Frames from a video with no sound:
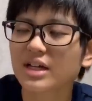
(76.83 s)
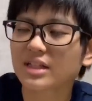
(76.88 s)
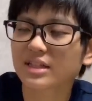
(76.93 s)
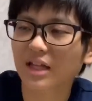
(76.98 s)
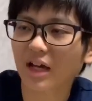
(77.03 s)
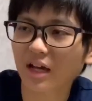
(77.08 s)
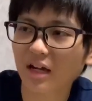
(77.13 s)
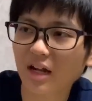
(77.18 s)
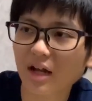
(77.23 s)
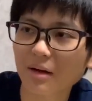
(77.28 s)

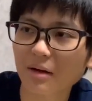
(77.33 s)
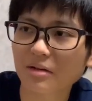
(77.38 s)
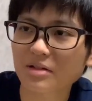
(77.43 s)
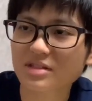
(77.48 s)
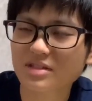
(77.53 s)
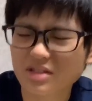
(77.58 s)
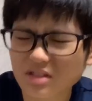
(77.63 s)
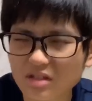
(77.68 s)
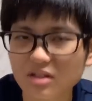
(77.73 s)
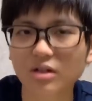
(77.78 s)
だから、
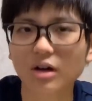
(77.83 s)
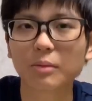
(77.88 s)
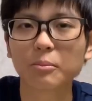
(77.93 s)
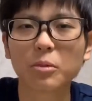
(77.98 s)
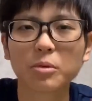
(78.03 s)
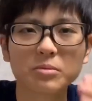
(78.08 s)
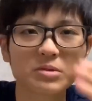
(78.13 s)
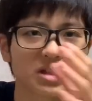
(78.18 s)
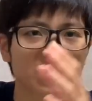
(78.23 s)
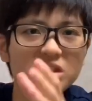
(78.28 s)
すぐ、も
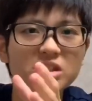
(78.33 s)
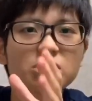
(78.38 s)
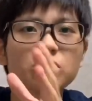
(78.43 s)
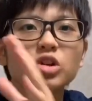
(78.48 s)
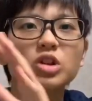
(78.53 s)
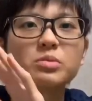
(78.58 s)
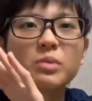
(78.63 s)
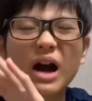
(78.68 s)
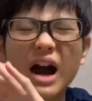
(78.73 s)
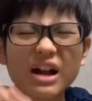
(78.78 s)
う右利きよ
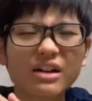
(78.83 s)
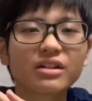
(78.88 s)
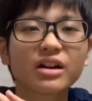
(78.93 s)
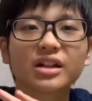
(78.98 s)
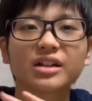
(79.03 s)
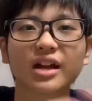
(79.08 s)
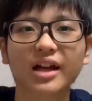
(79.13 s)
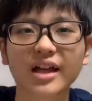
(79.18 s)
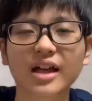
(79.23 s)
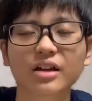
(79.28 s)
りもはるか
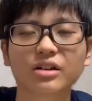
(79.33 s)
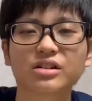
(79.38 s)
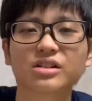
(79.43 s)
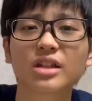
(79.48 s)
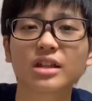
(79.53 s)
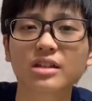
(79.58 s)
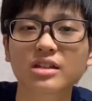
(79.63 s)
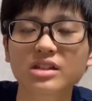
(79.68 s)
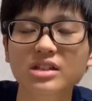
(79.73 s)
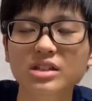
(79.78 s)
に早く
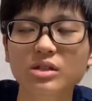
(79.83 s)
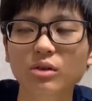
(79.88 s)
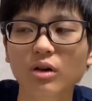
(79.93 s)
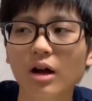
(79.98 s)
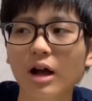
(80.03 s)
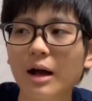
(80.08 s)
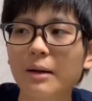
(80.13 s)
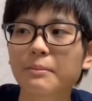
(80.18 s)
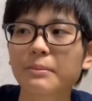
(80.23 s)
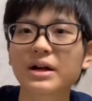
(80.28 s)
左利き用が
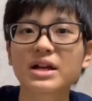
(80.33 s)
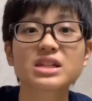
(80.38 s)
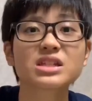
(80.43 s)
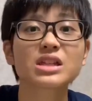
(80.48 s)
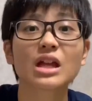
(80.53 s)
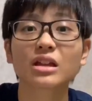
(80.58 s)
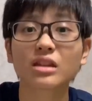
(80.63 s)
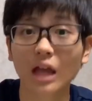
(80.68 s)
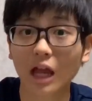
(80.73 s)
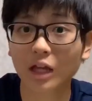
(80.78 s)
完売し
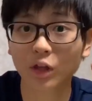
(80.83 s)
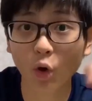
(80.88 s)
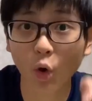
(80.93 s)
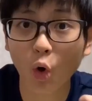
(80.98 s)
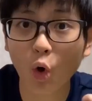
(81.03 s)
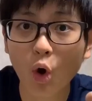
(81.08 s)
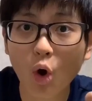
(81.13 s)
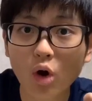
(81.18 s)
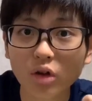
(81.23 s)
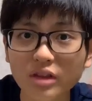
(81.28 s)
たんだけ
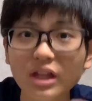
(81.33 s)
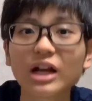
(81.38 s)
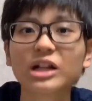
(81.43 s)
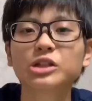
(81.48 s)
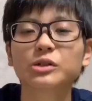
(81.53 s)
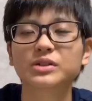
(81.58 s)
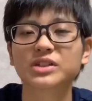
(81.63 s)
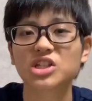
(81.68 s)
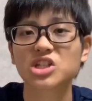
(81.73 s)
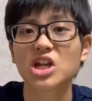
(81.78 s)
ど、なん
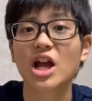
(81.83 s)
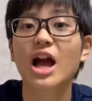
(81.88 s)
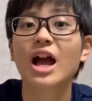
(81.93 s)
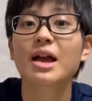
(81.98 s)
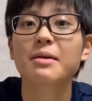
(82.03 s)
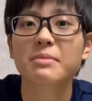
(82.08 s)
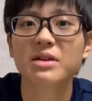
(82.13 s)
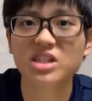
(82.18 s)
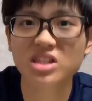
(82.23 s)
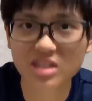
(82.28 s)
と私変え
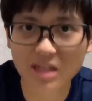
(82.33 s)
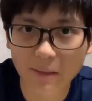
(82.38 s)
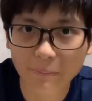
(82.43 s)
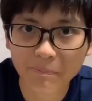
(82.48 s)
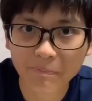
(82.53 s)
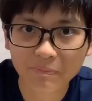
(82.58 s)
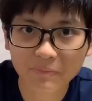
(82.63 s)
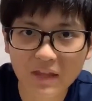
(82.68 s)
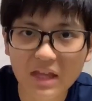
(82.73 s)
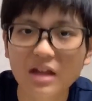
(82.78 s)
ました。
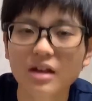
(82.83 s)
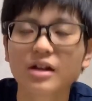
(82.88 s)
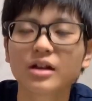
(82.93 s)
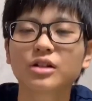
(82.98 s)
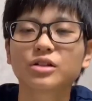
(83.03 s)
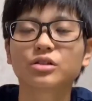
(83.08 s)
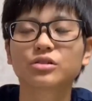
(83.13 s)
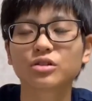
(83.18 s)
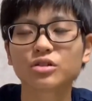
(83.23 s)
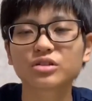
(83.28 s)
ね、
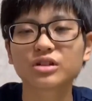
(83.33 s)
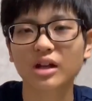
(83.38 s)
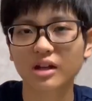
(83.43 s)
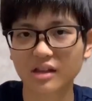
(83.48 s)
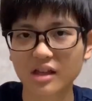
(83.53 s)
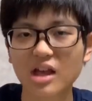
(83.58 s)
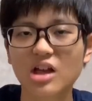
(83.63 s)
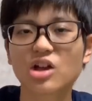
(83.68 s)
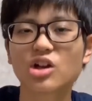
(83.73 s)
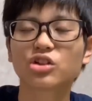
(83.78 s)
届いたら
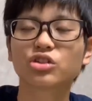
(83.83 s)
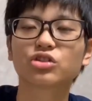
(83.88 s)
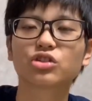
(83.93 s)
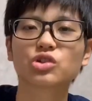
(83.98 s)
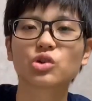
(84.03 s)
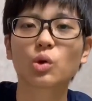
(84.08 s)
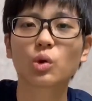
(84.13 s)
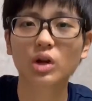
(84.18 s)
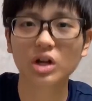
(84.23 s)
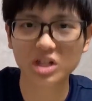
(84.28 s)
ね、ちょっ
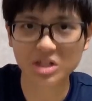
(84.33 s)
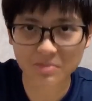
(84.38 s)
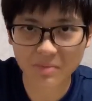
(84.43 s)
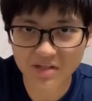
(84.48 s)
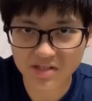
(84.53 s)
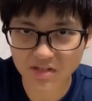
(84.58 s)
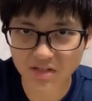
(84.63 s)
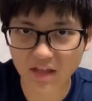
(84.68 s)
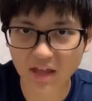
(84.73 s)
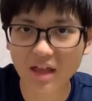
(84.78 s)
と紹介しま
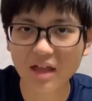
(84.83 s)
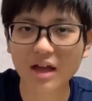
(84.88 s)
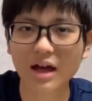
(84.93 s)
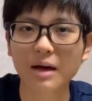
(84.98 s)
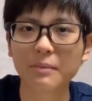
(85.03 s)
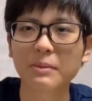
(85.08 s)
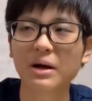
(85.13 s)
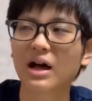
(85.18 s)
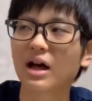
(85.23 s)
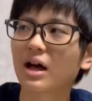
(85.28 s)
すので、あ、
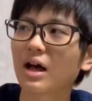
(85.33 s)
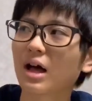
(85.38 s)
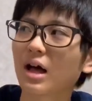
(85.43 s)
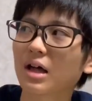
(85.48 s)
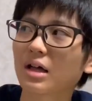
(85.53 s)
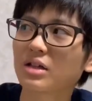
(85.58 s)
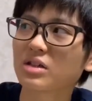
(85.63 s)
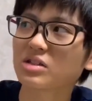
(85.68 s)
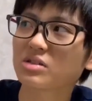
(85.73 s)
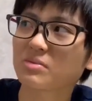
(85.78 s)
ま
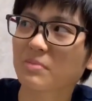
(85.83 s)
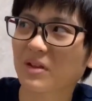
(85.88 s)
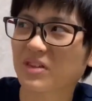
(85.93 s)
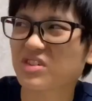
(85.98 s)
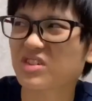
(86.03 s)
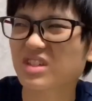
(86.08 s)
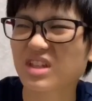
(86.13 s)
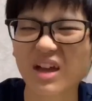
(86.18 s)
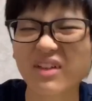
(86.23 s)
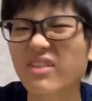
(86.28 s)
あ、別
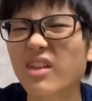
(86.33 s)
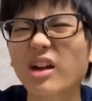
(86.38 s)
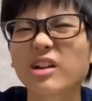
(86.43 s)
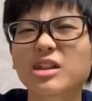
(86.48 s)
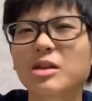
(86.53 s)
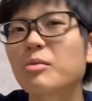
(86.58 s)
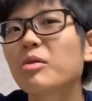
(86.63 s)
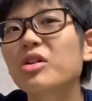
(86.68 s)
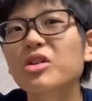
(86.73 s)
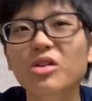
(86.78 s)
にやんなく
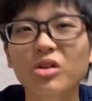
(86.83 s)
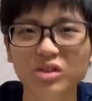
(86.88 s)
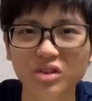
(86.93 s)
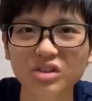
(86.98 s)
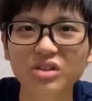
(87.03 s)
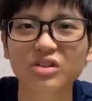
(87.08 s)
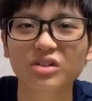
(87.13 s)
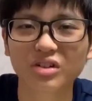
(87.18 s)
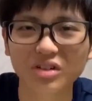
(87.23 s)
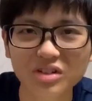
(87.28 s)
てもいいよっ
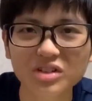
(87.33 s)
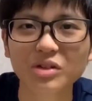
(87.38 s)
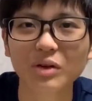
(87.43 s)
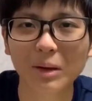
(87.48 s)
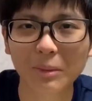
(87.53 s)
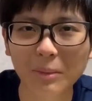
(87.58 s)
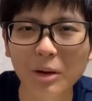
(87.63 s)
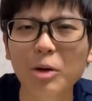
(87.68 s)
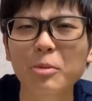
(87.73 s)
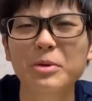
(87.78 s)
ていう人
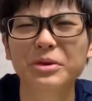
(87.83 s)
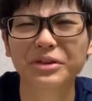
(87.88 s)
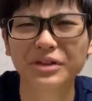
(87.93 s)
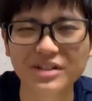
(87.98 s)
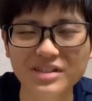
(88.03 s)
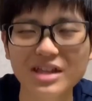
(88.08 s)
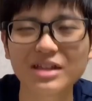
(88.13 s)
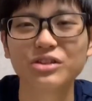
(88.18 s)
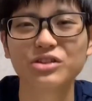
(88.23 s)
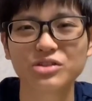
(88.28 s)
はまコメントくだ
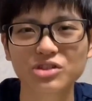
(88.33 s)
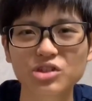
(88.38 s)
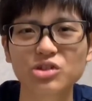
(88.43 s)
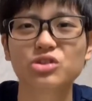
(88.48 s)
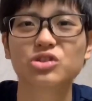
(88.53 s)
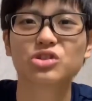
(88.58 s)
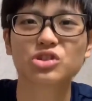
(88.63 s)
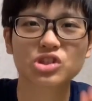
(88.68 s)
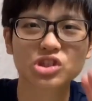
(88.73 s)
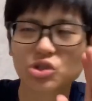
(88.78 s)
さい。あの、
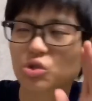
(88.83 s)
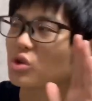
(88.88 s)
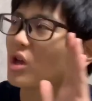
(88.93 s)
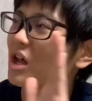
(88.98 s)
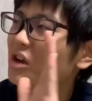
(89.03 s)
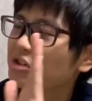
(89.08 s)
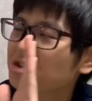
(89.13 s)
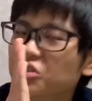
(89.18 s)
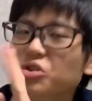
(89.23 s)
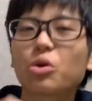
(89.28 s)
一応や
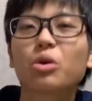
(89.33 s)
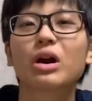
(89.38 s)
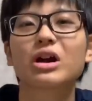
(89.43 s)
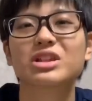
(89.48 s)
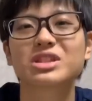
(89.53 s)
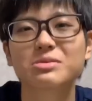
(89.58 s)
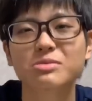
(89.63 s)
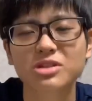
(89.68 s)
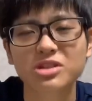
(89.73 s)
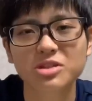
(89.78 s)
る紹介
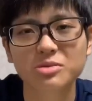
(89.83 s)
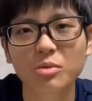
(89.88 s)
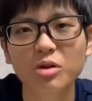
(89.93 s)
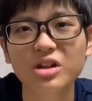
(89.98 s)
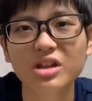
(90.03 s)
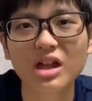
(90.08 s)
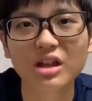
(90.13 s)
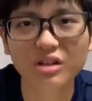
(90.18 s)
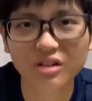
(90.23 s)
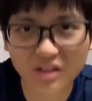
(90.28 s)
つつも
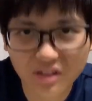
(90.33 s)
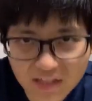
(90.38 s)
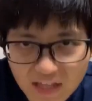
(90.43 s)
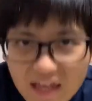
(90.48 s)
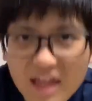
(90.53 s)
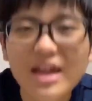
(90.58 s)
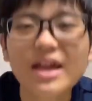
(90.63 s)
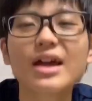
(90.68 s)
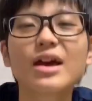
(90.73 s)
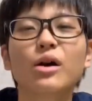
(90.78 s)
りなのでね、
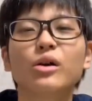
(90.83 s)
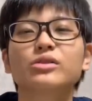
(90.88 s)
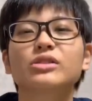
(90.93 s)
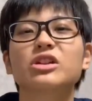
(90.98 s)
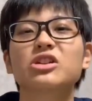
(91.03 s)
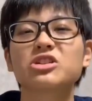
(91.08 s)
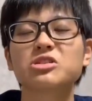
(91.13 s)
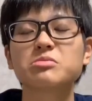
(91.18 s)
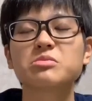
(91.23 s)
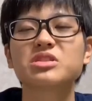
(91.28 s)
お
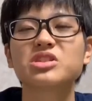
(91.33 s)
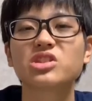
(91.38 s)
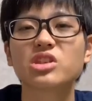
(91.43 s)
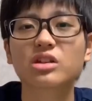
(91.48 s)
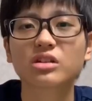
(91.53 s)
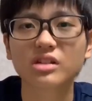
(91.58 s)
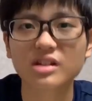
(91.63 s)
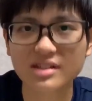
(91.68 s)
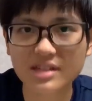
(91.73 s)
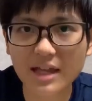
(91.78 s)
楽しみにして
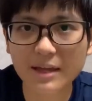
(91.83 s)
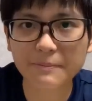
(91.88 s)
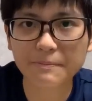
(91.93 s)
ください。